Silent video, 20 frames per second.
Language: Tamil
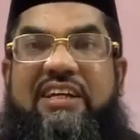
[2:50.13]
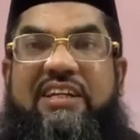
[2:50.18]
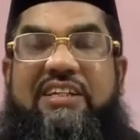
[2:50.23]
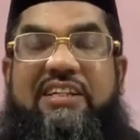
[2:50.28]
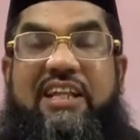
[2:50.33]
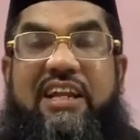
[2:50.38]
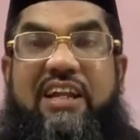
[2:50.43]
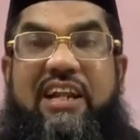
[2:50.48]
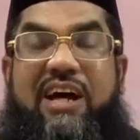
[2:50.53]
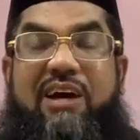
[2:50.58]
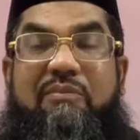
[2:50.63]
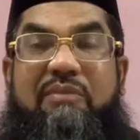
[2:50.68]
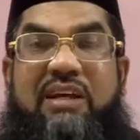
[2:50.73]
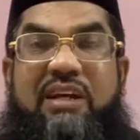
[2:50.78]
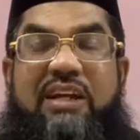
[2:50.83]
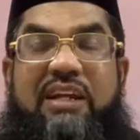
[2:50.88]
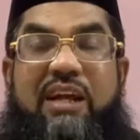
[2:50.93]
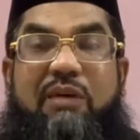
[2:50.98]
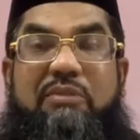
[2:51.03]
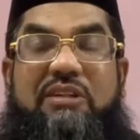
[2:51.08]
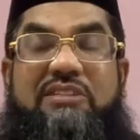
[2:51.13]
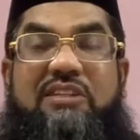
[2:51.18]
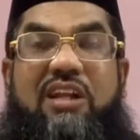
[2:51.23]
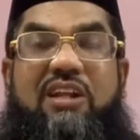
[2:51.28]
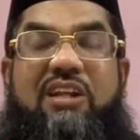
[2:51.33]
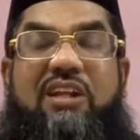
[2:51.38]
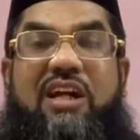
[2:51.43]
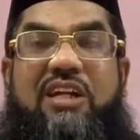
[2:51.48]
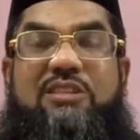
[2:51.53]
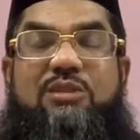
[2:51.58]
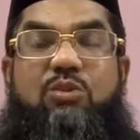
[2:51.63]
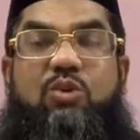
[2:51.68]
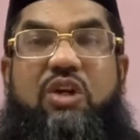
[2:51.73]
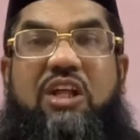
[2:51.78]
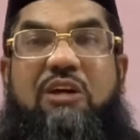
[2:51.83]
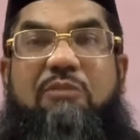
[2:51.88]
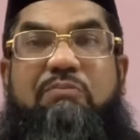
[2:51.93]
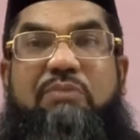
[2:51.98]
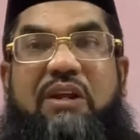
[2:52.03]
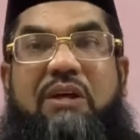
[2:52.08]
இதெல்லாம் நபி
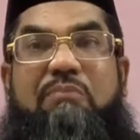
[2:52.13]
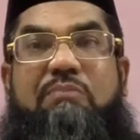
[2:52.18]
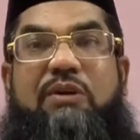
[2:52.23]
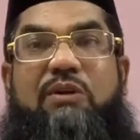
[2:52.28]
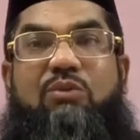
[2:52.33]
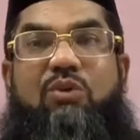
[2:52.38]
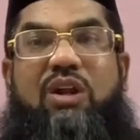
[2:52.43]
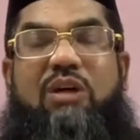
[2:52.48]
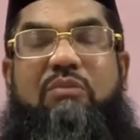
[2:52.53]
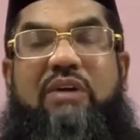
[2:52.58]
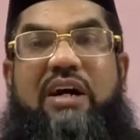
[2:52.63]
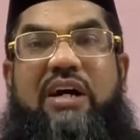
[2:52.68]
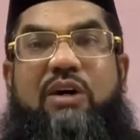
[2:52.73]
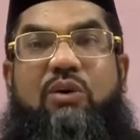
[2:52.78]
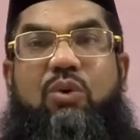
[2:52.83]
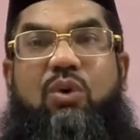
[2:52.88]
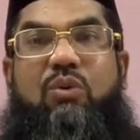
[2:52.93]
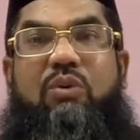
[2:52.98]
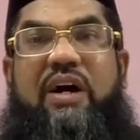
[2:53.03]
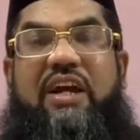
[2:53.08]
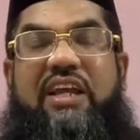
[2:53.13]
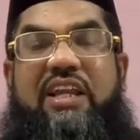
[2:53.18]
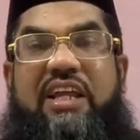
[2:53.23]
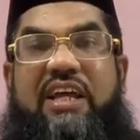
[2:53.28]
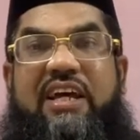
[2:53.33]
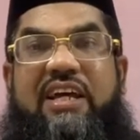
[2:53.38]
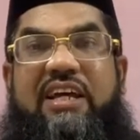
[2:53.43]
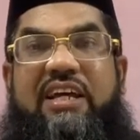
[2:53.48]
சல்லாஹினுடைய பிறப்பின் மூலமாக உருவாயின